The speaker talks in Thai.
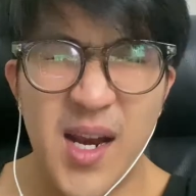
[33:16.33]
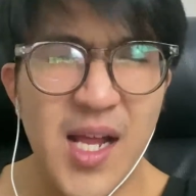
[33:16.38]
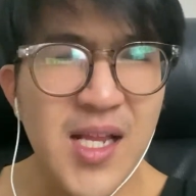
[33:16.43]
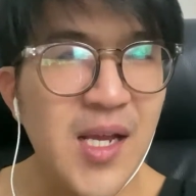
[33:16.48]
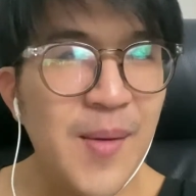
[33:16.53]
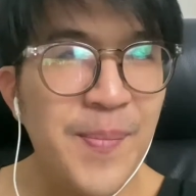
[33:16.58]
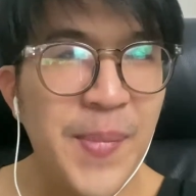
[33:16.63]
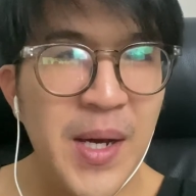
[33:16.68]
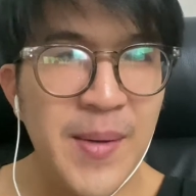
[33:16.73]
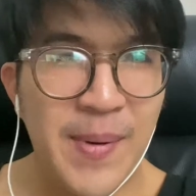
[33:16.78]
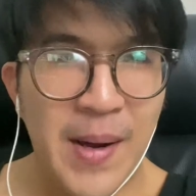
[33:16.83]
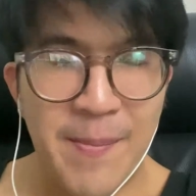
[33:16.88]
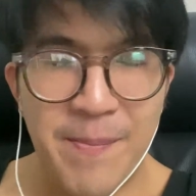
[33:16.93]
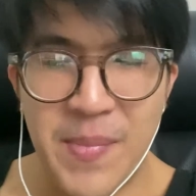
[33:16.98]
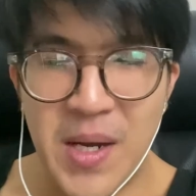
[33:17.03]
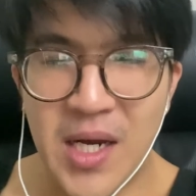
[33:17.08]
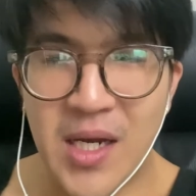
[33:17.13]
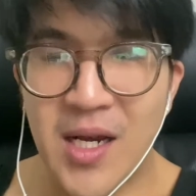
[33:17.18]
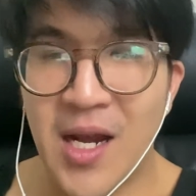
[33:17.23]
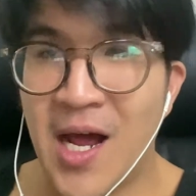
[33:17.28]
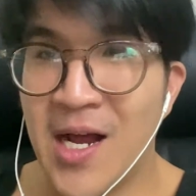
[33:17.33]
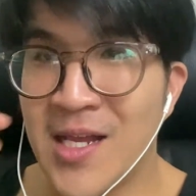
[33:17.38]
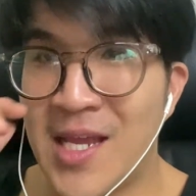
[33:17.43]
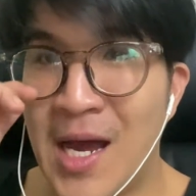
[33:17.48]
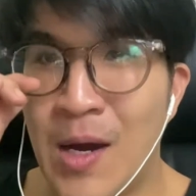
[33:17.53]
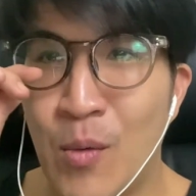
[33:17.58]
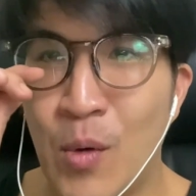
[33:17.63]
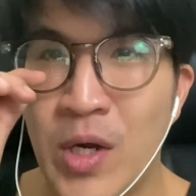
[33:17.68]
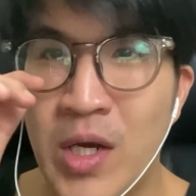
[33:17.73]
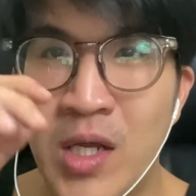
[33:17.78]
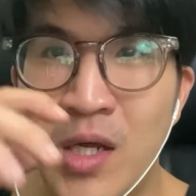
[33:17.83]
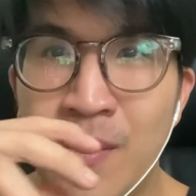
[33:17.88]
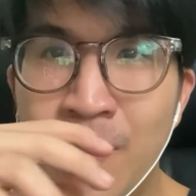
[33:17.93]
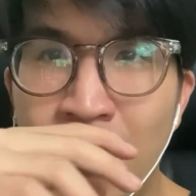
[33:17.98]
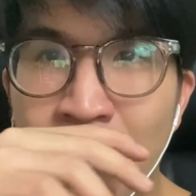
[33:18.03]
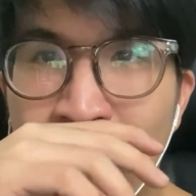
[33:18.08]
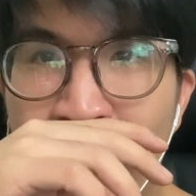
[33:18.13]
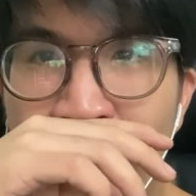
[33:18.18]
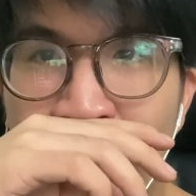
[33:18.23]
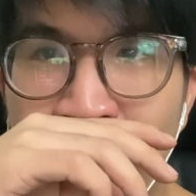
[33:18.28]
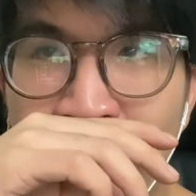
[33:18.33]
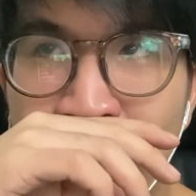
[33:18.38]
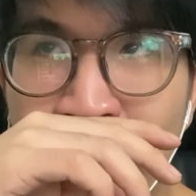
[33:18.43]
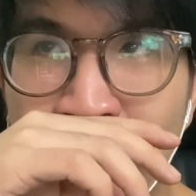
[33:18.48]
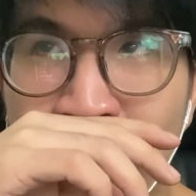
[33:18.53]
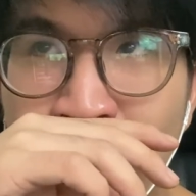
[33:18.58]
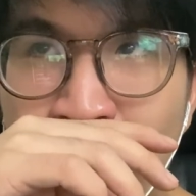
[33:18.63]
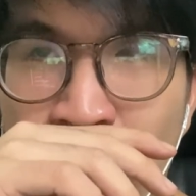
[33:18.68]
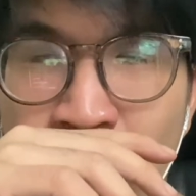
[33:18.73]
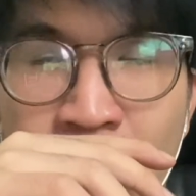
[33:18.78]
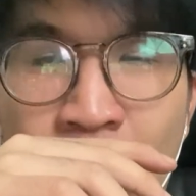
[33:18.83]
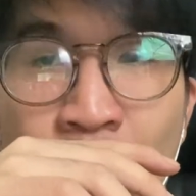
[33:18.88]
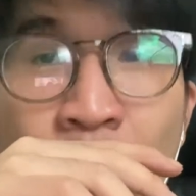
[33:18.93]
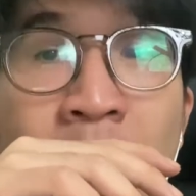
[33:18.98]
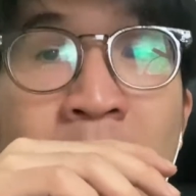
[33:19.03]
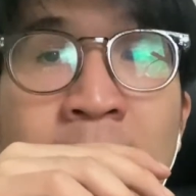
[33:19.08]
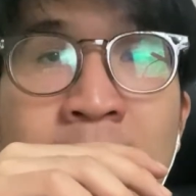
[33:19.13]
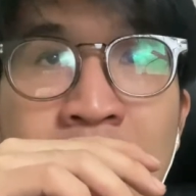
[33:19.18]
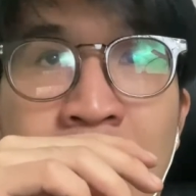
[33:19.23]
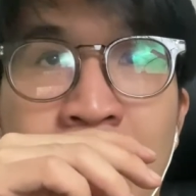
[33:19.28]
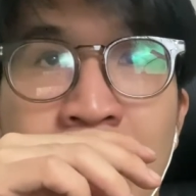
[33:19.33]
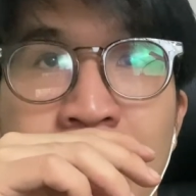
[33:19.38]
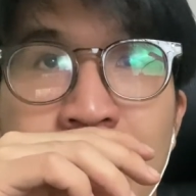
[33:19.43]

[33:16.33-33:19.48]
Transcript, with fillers: น่าจะเปิดพับบิกหลังจากวันนี้ประมาณ สองสาม วันนะ